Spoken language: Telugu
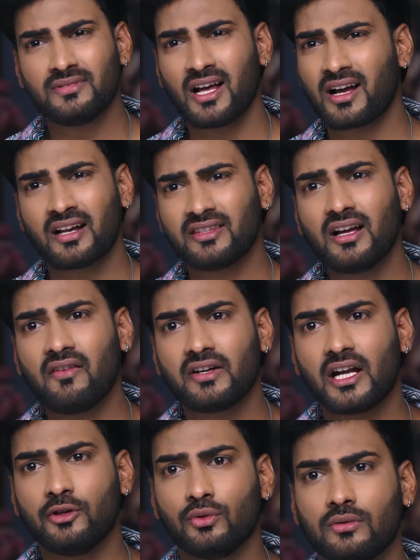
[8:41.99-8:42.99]
నాకు అర్థం
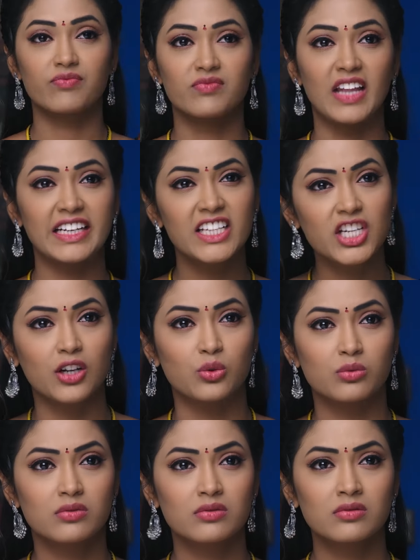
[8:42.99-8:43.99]
కావట్లేదు నటించకు